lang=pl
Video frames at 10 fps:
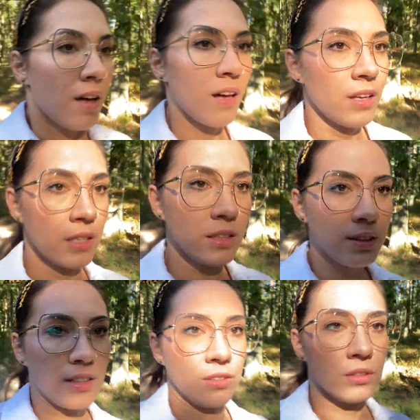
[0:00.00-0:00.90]
I
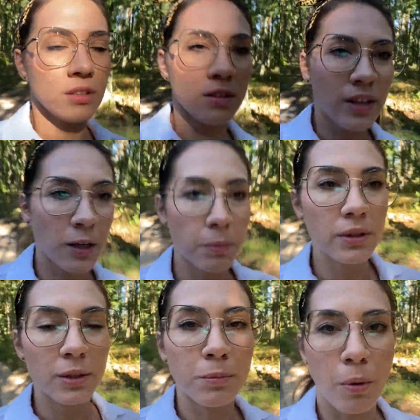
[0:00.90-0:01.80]
co? No i
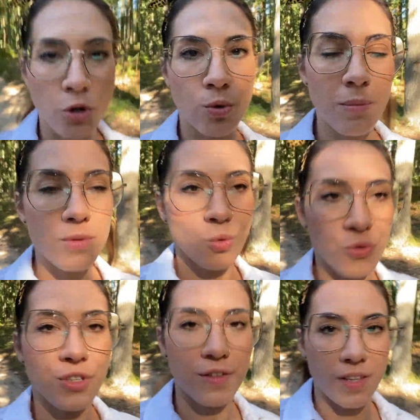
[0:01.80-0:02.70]
jakby poszłam
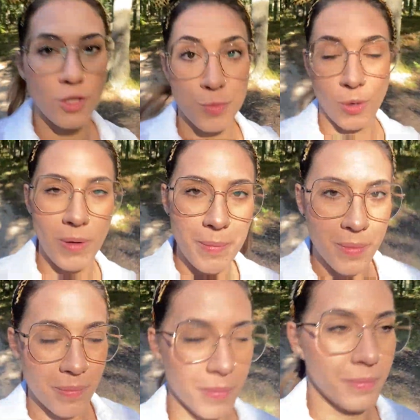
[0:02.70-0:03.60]
głównie wtedy z
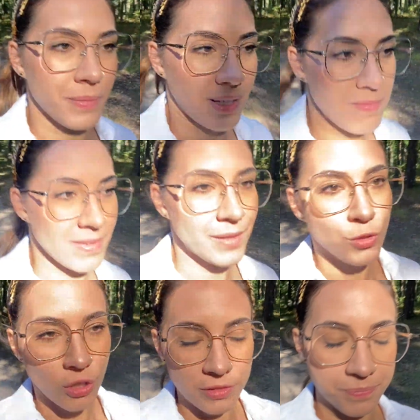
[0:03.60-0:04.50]
problemem takim
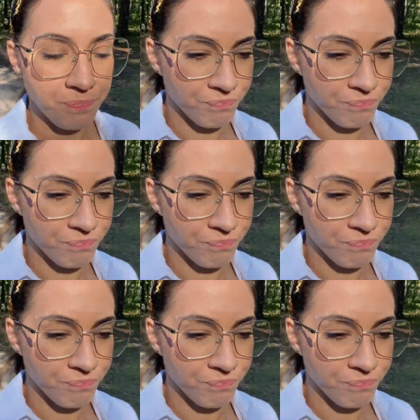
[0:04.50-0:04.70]
zawodowym.